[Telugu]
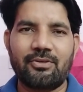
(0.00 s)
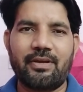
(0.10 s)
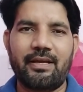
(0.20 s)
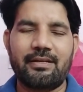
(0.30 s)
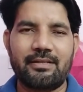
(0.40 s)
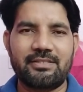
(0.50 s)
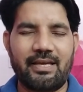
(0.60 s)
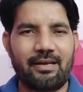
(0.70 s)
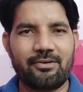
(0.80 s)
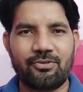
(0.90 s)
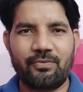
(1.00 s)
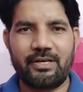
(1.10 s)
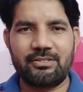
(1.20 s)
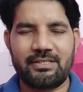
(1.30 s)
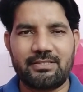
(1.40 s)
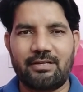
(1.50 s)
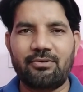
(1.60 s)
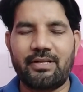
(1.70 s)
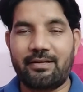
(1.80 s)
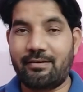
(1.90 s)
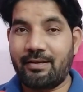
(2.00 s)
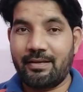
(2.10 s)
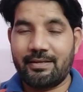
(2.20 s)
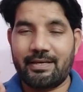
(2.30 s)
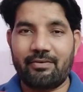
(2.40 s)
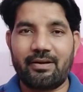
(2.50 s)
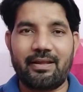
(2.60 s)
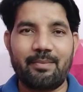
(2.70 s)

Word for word: ఓకే నేను చేయాలనుకున్న వీడియో చేస్తాను నేను ఎవరి